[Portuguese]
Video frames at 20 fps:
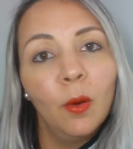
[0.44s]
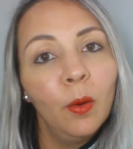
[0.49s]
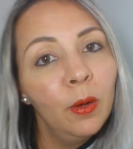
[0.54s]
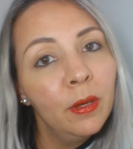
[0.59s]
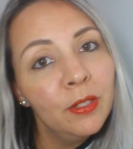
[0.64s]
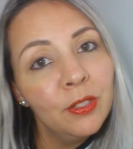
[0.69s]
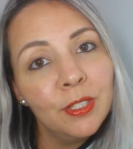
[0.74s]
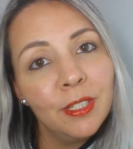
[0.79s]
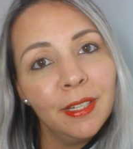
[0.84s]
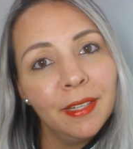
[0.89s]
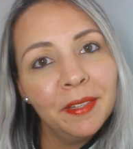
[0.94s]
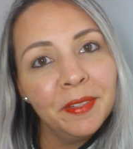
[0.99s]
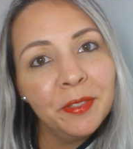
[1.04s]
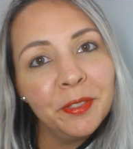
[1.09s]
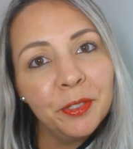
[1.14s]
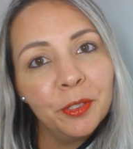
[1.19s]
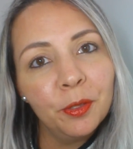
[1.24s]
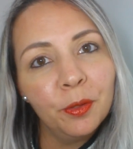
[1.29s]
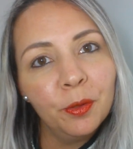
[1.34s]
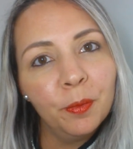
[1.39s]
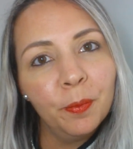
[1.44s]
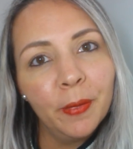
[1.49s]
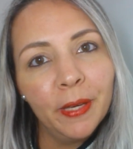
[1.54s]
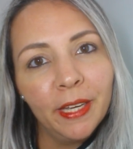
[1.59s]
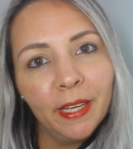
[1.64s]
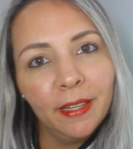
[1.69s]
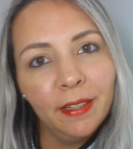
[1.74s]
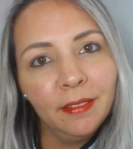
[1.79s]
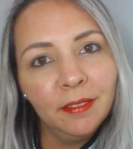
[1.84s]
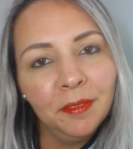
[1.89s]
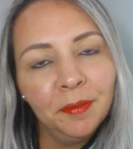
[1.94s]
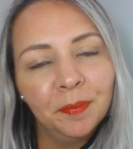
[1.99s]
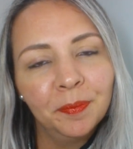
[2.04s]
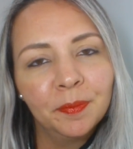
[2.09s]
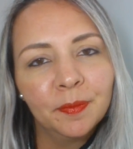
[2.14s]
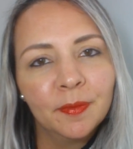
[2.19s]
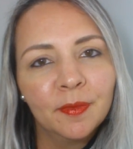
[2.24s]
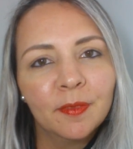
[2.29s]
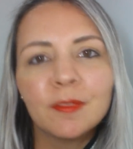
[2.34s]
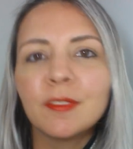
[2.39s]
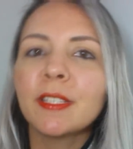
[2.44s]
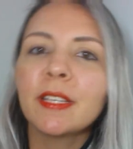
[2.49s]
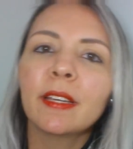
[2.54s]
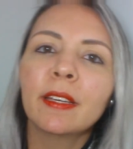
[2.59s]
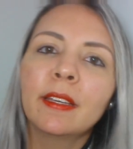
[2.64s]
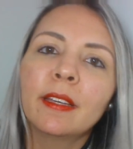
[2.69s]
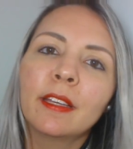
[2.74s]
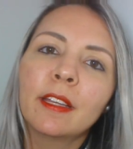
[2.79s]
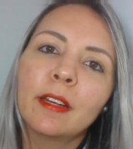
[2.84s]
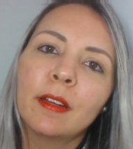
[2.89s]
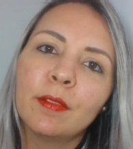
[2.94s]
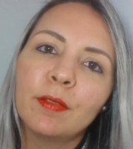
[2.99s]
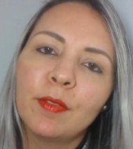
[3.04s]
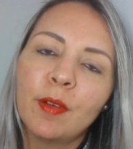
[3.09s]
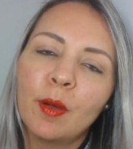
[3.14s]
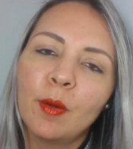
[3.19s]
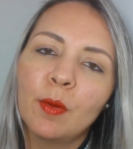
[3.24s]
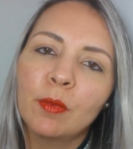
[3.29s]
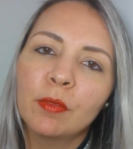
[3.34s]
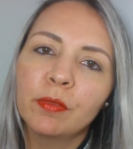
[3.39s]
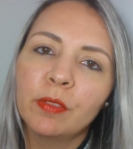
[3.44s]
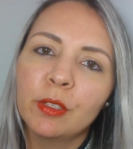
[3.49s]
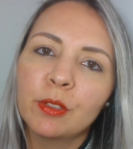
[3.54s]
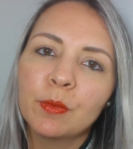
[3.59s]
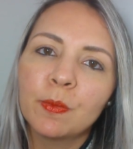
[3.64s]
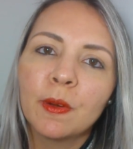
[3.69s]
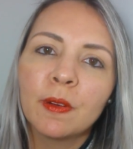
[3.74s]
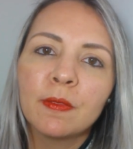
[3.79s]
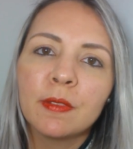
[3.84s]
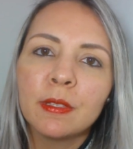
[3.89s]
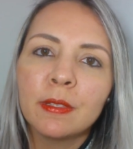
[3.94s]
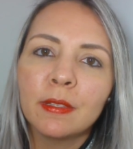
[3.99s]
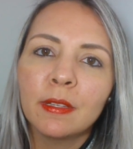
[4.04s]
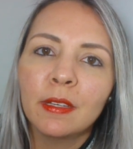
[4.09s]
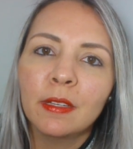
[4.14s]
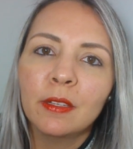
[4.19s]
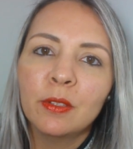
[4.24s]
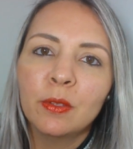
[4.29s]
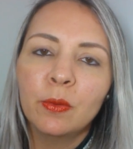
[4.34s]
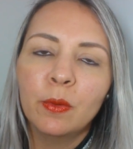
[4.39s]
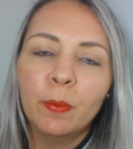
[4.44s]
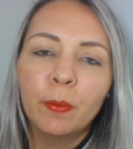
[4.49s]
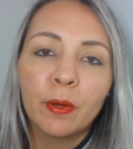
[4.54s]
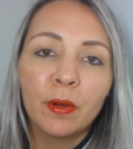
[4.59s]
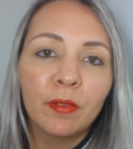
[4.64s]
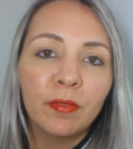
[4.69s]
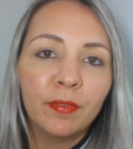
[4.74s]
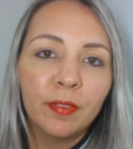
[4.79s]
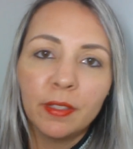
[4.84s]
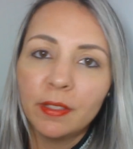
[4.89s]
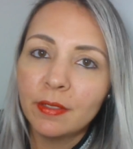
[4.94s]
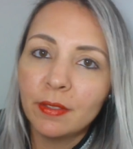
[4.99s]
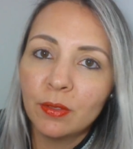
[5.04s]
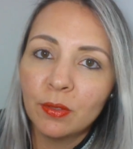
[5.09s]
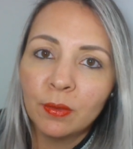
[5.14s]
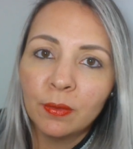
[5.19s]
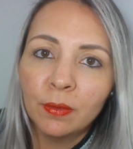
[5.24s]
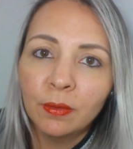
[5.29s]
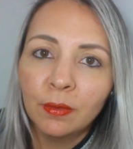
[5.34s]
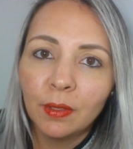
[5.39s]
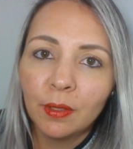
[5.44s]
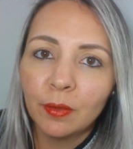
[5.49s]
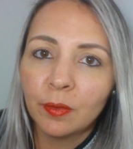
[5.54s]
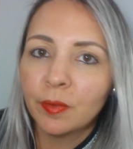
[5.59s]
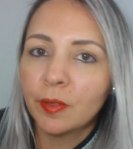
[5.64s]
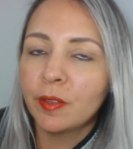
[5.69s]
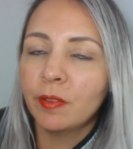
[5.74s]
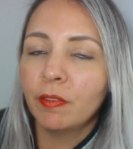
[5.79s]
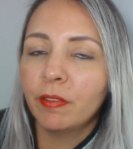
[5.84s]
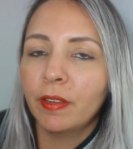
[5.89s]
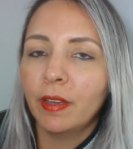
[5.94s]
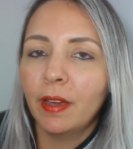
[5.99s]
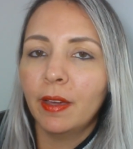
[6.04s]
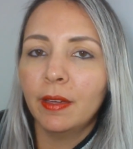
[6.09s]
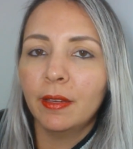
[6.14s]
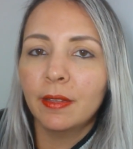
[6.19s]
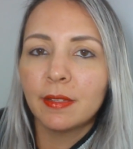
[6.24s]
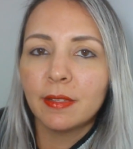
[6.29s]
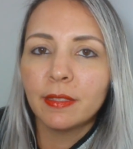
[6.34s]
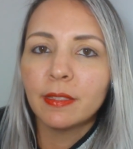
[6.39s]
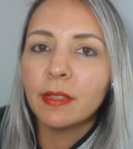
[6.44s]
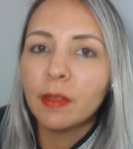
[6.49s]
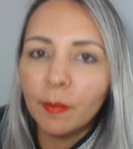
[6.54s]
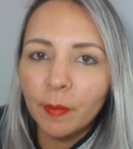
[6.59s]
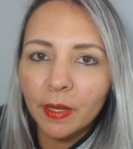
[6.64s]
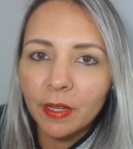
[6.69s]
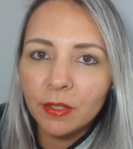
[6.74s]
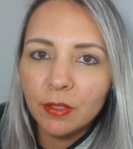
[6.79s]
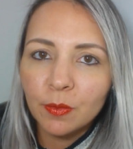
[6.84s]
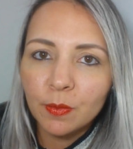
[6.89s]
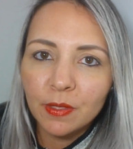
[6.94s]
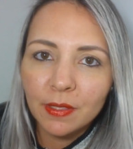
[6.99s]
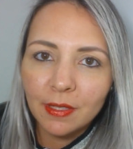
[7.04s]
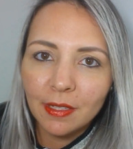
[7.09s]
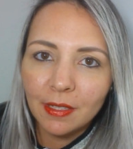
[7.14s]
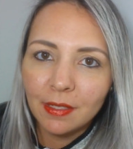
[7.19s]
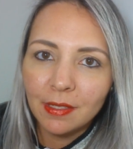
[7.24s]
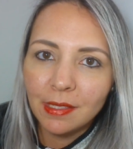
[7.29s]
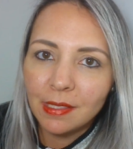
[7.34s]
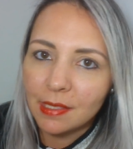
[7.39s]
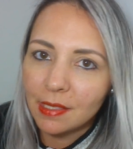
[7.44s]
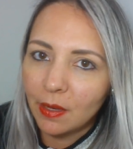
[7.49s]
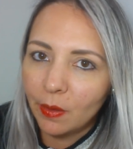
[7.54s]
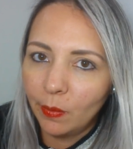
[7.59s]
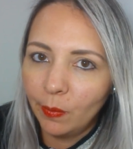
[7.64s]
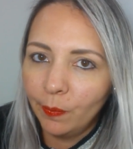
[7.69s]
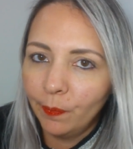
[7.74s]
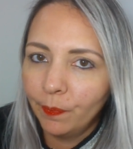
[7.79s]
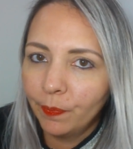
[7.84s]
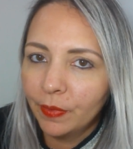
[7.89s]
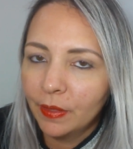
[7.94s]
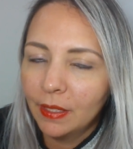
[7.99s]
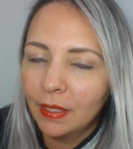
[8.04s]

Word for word: Oi, gente, tudo bem? Vim aqui gravar um vídeo para vocês no improviso. Eu vou enviar ele assim mesmo, sem edição.